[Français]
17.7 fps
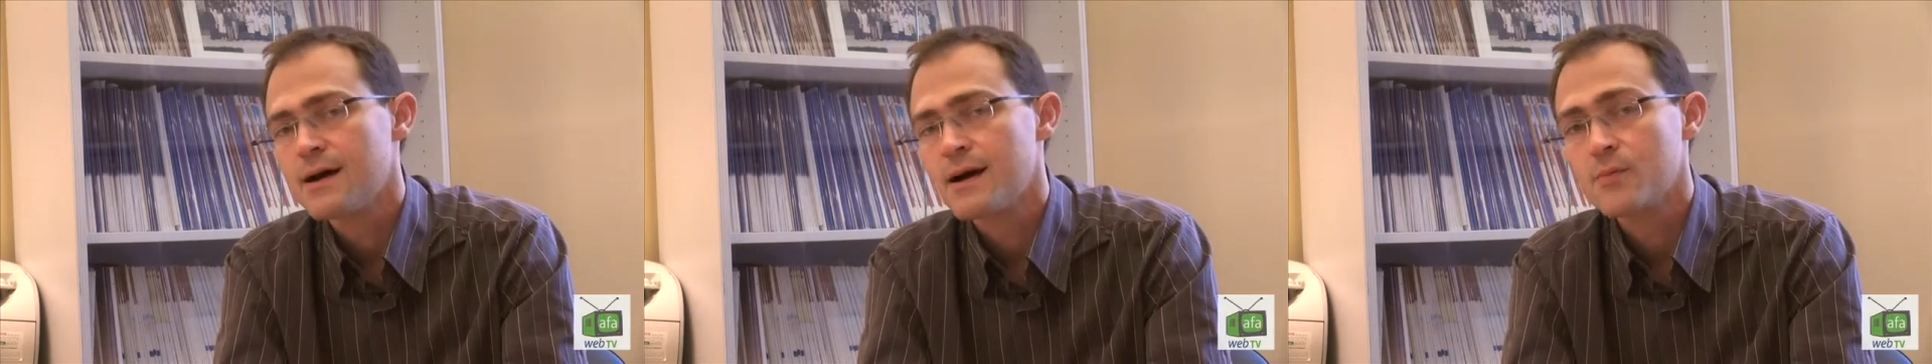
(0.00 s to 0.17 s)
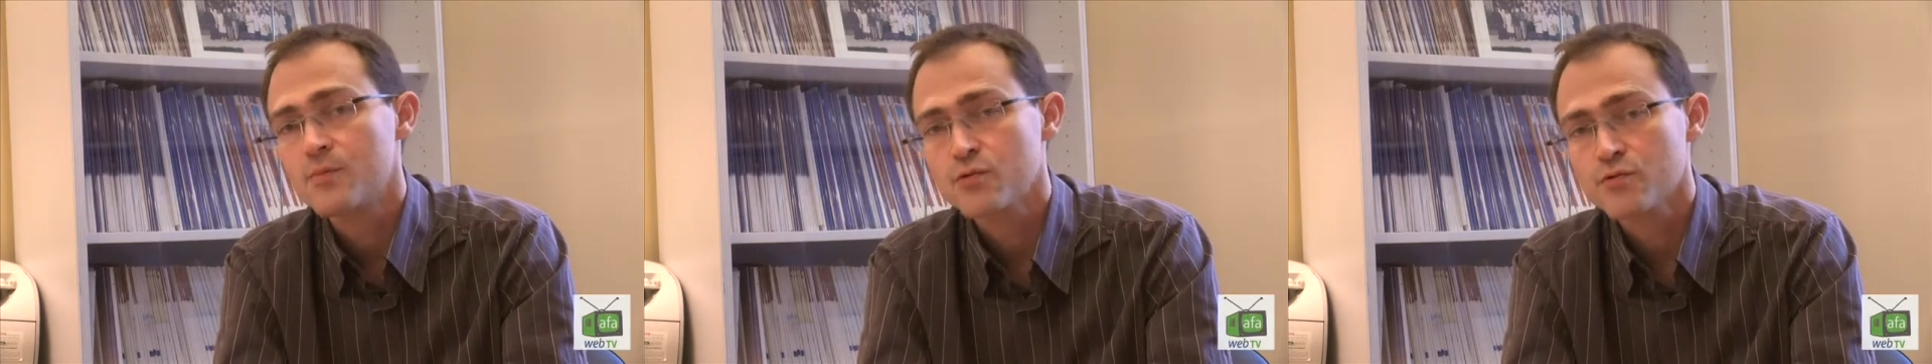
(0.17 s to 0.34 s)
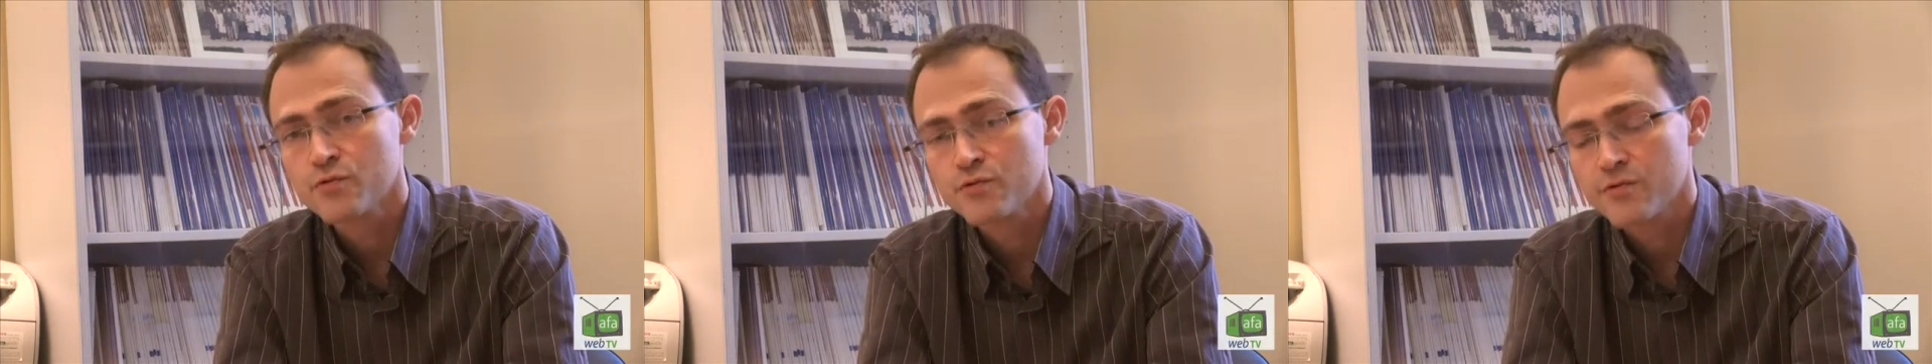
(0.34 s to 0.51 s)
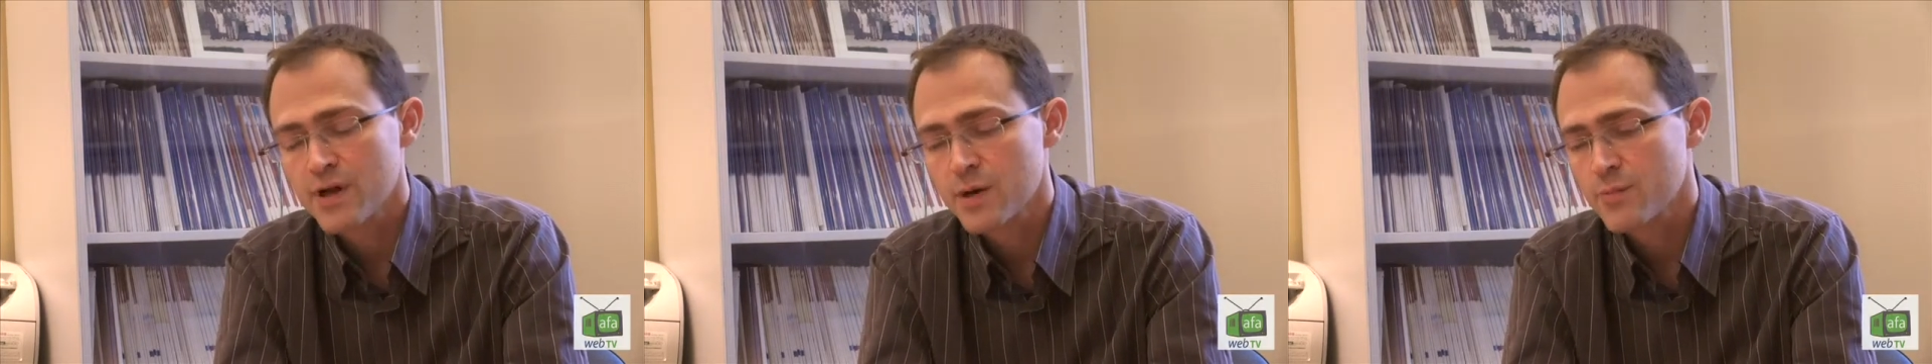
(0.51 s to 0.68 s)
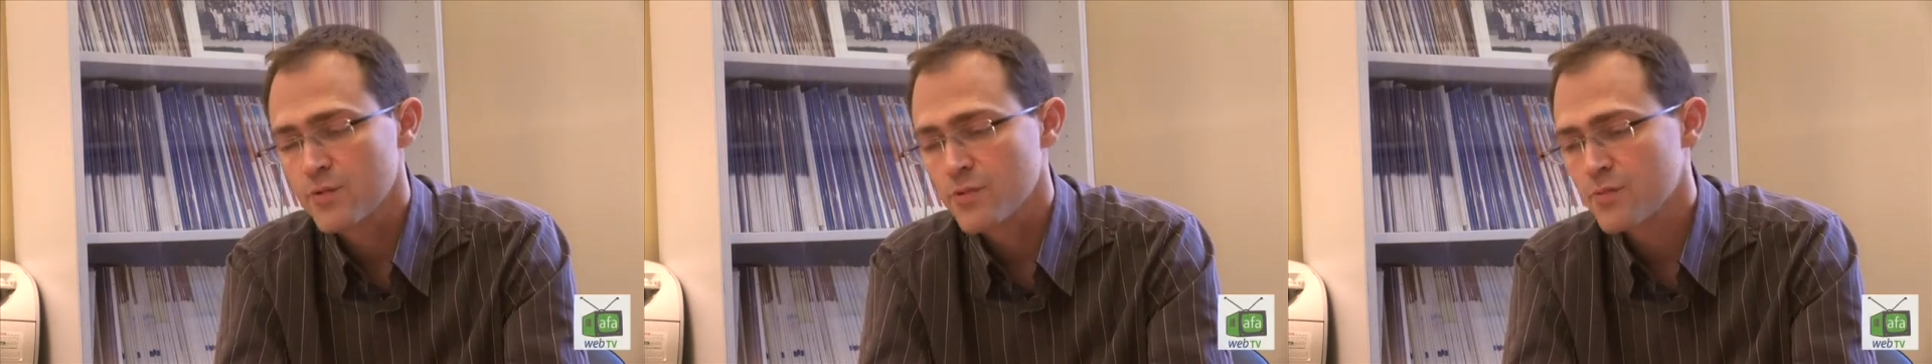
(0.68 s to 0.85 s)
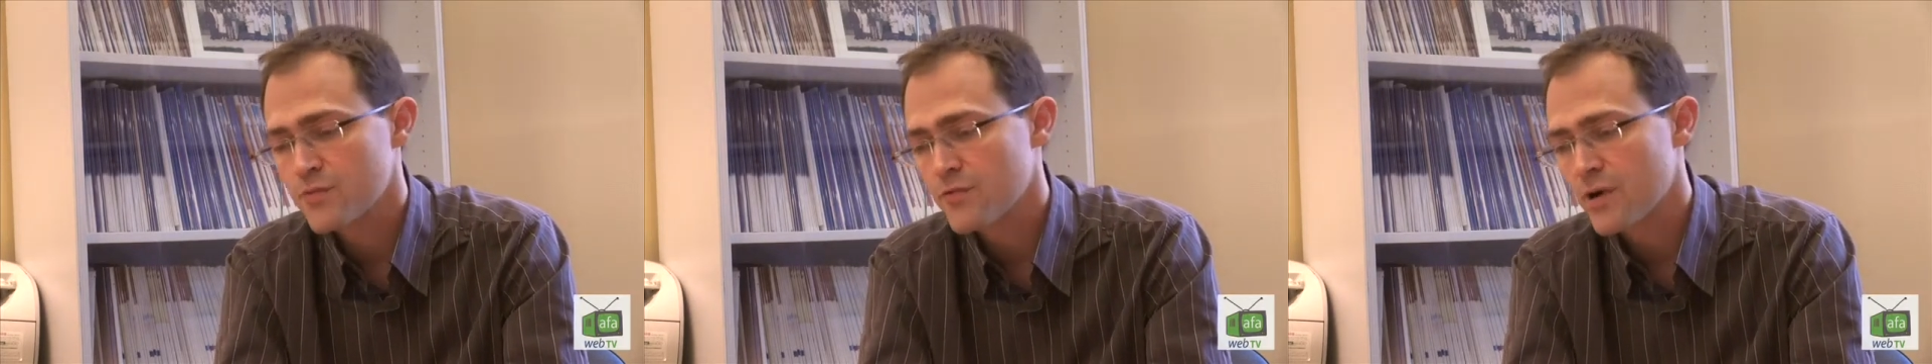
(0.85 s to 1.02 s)
un peu nouvelles
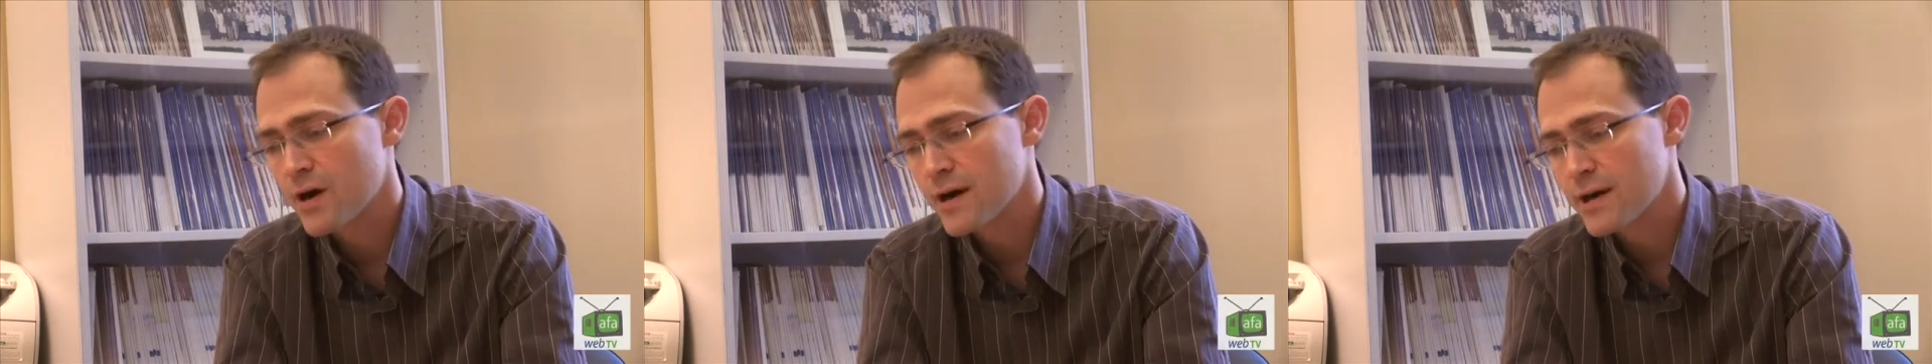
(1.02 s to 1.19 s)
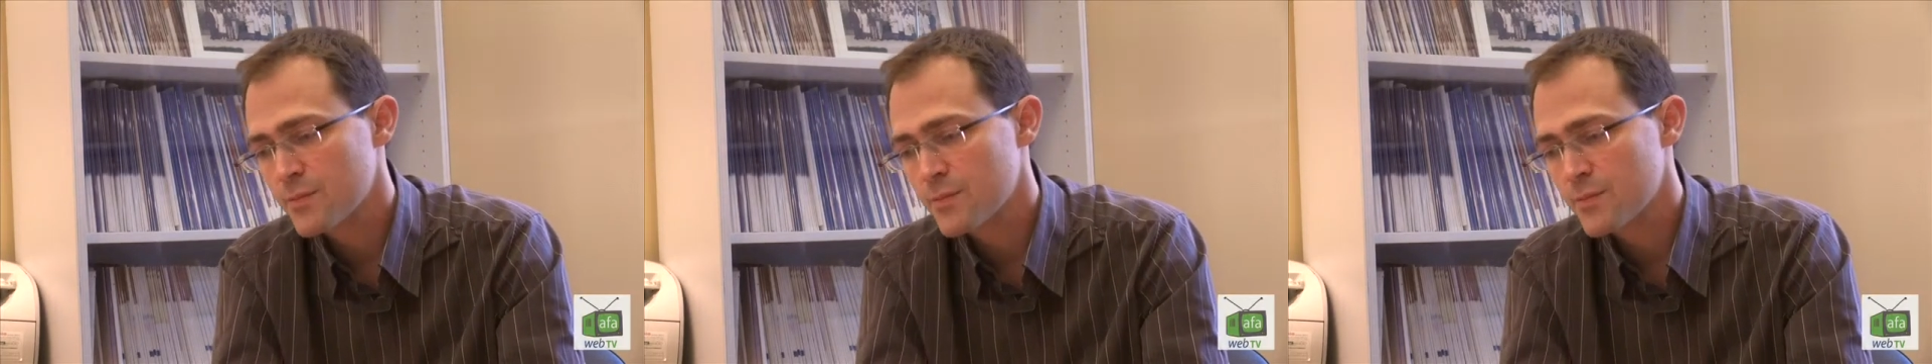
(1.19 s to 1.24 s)
pour pouvoir